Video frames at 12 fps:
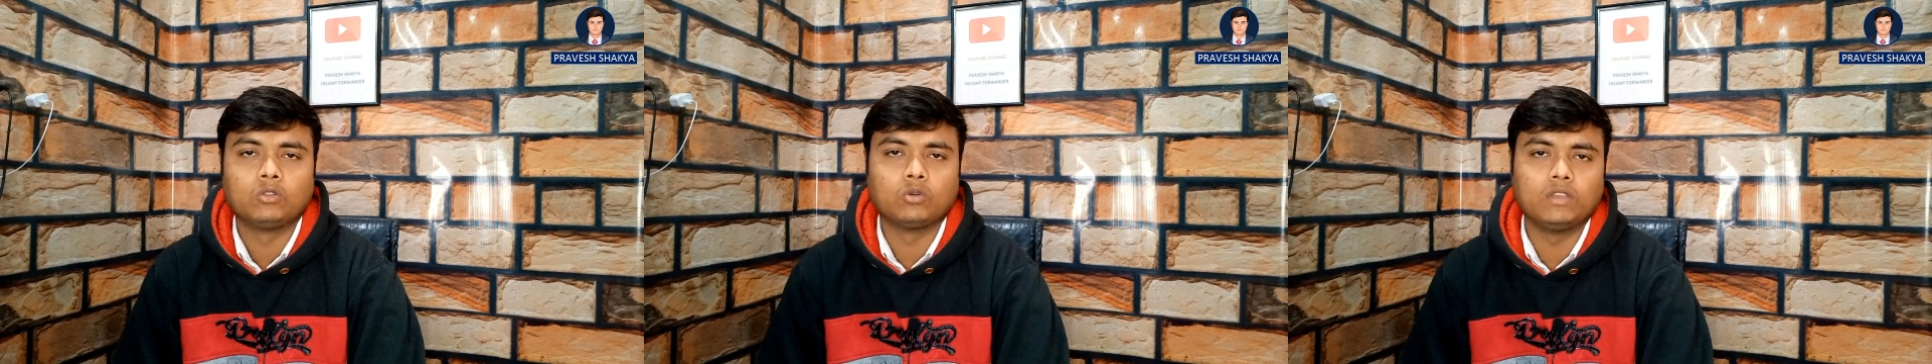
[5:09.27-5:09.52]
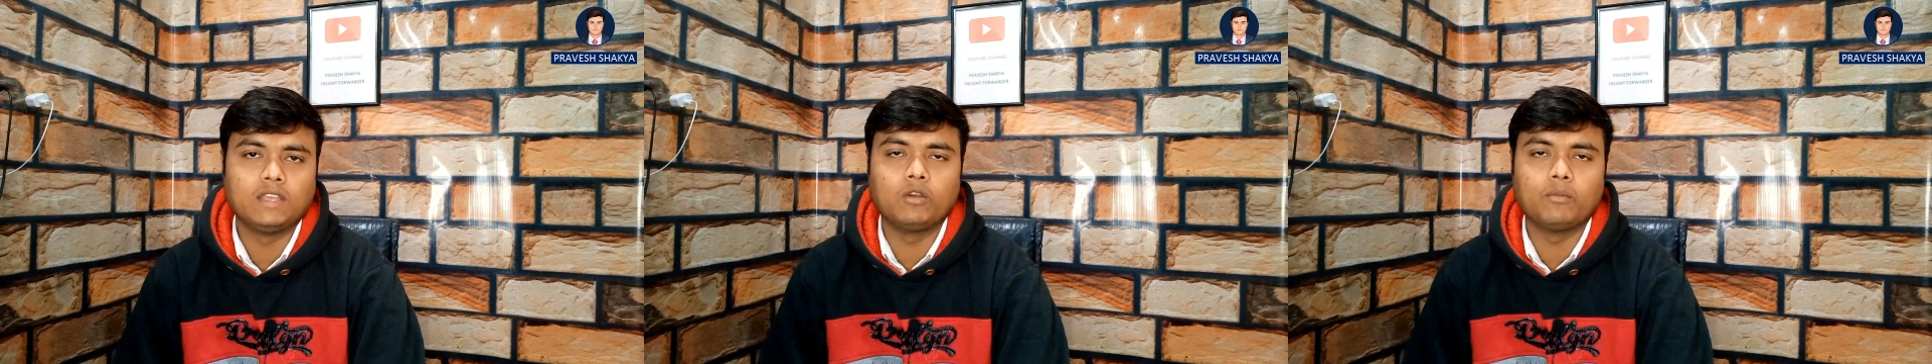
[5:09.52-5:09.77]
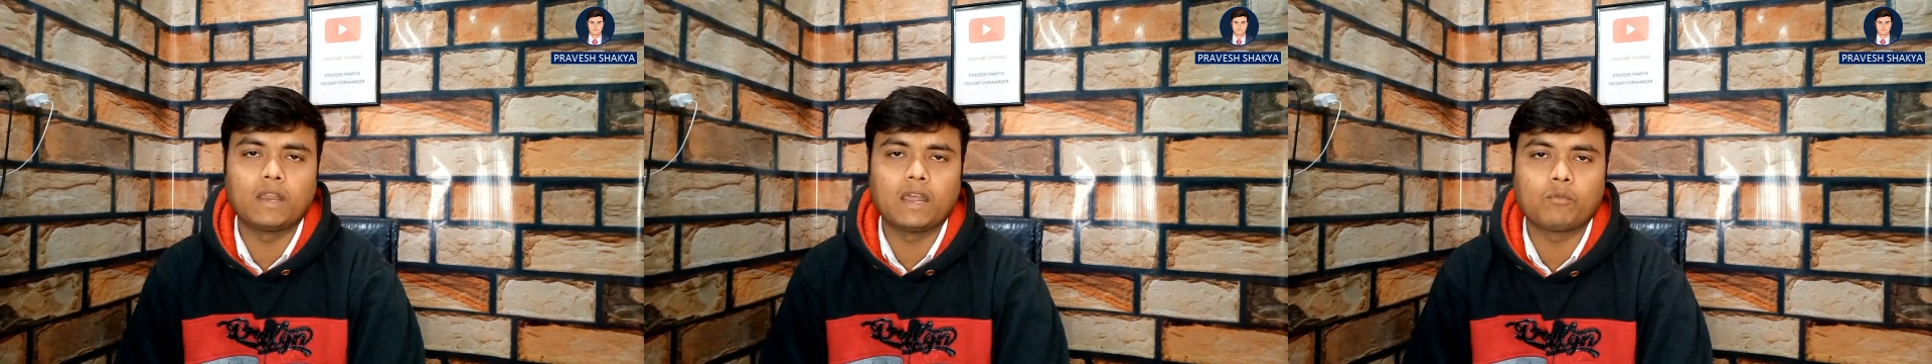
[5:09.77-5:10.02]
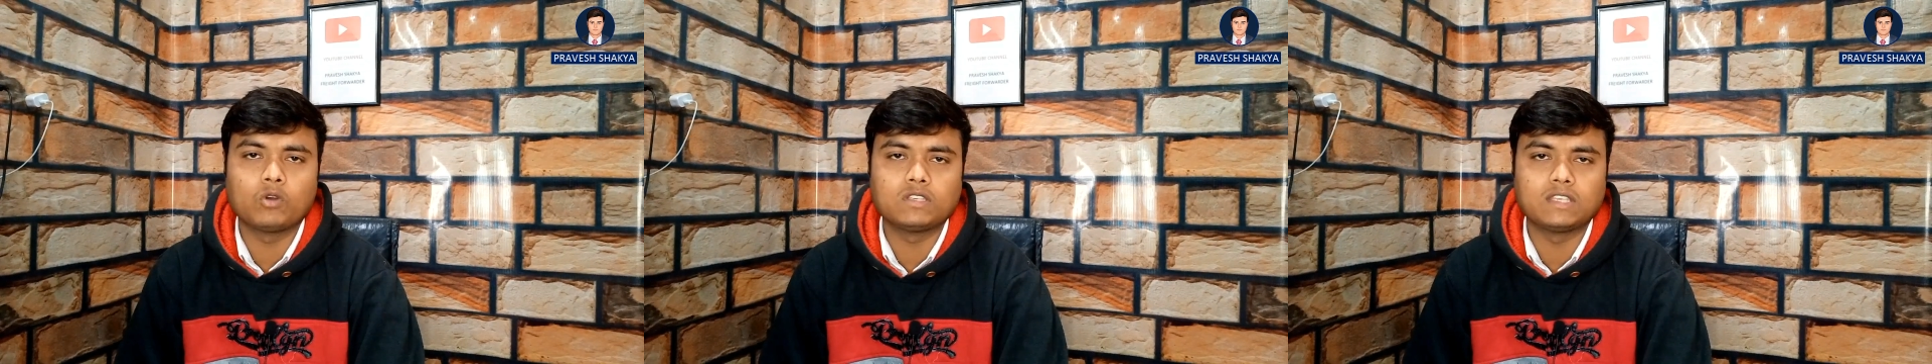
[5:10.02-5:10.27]
तो ये वीडियो मैंने
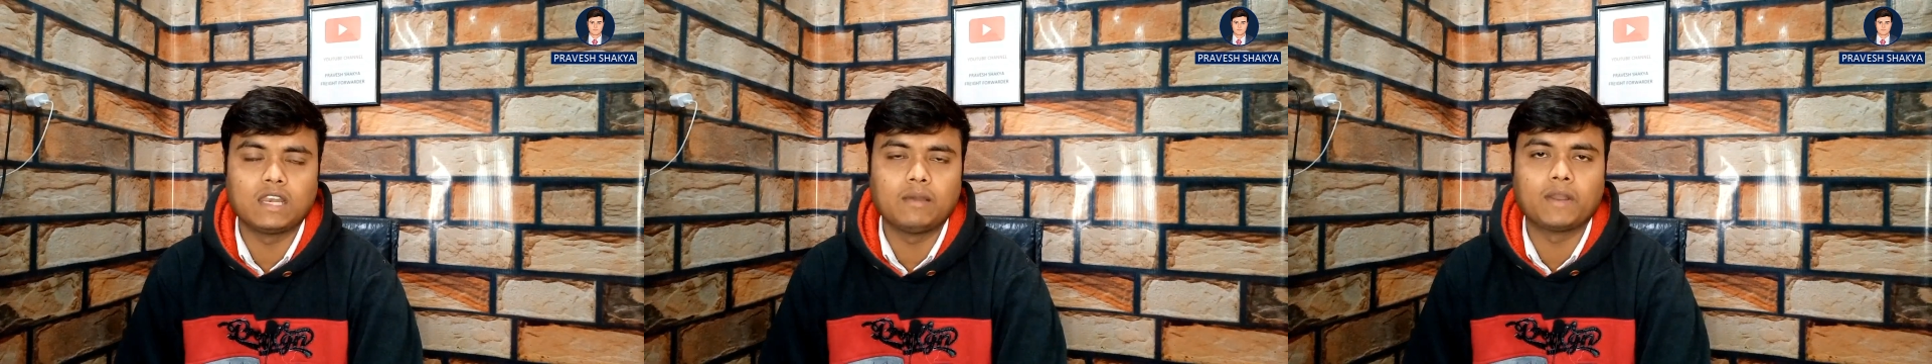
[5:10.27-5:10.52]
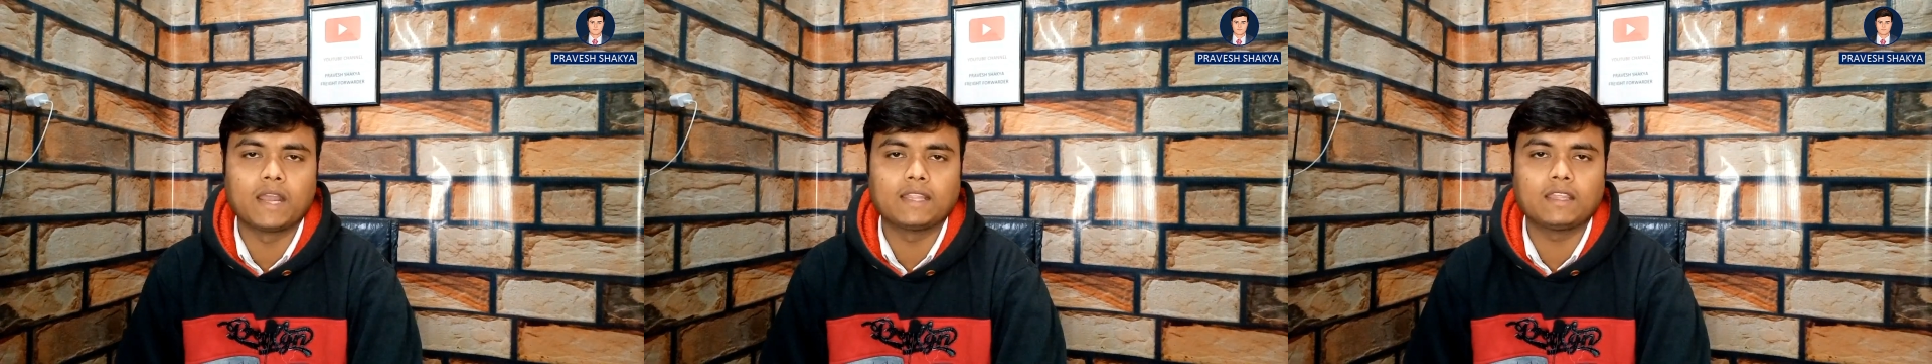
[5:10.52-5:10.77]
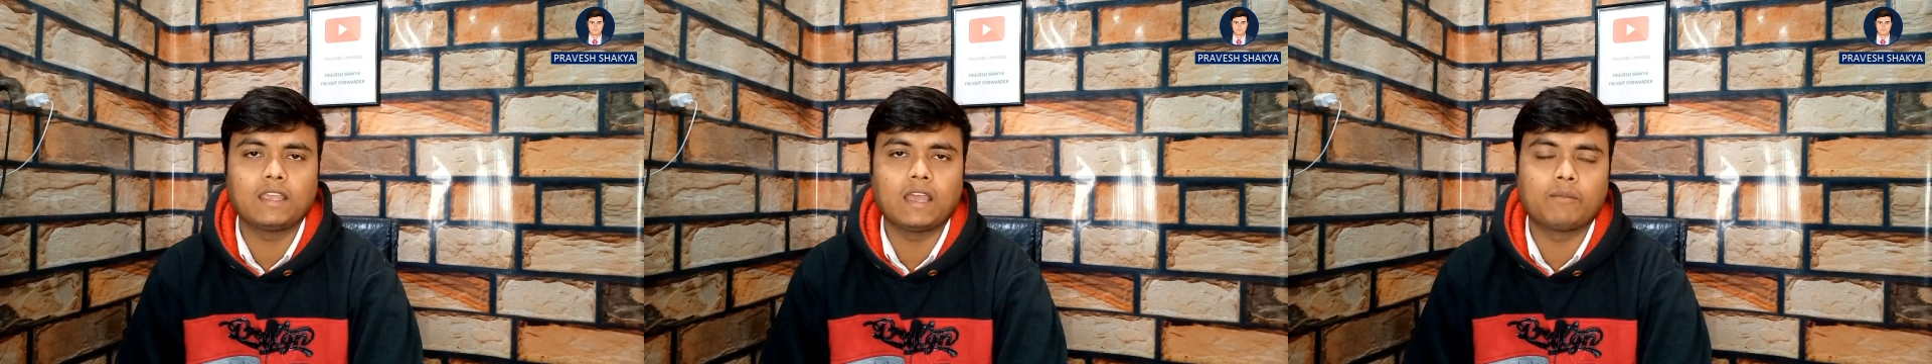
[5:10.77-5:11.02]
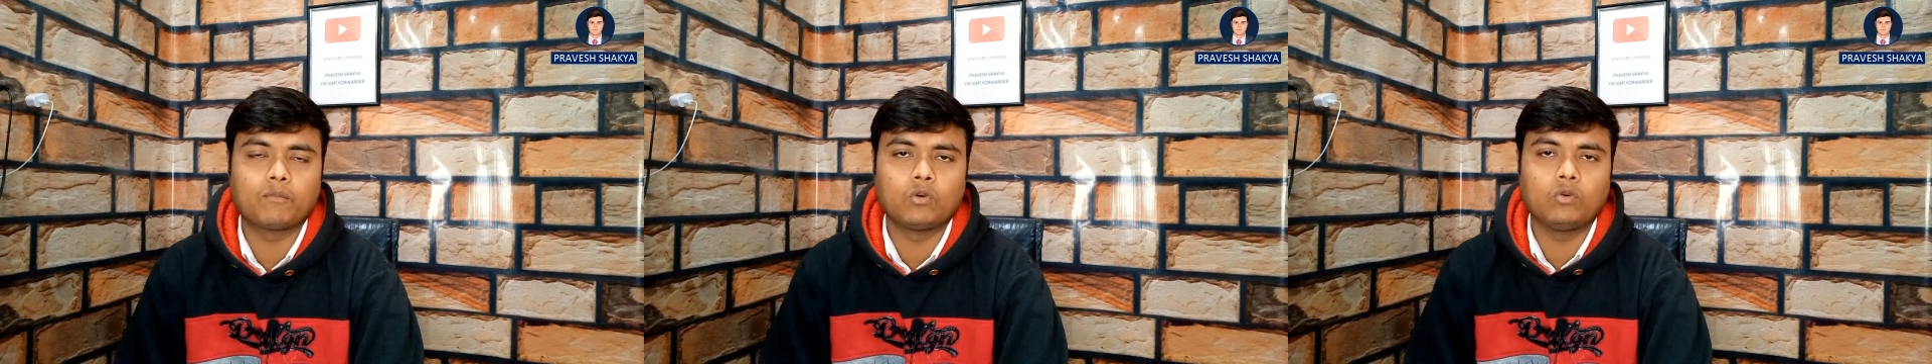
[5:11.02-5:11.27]
आपको इसीलिए बनाया था कि
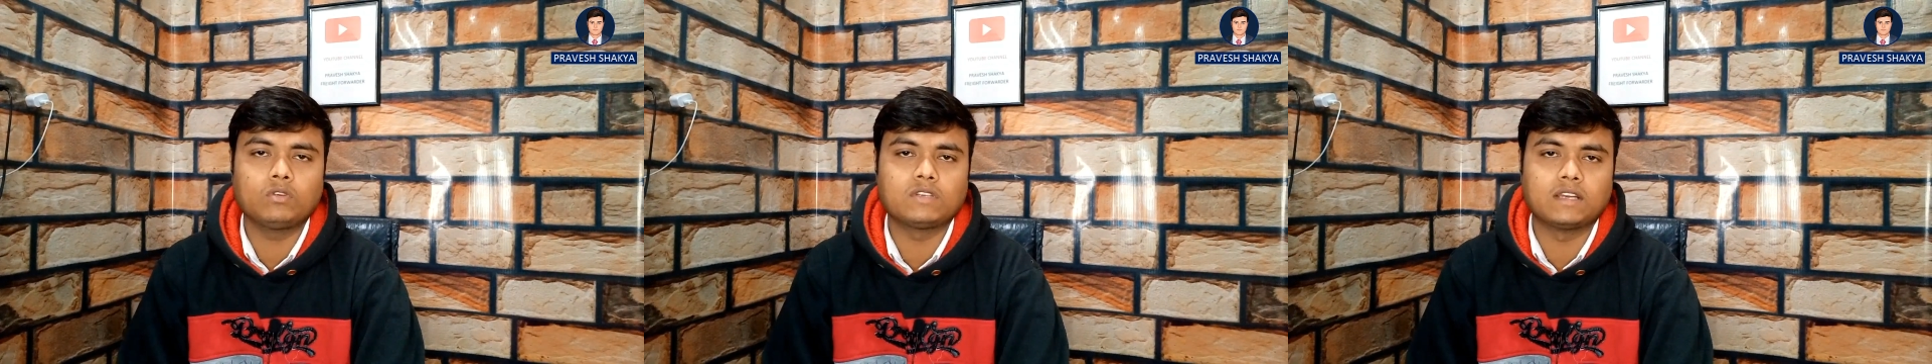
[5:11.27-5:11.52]
आपको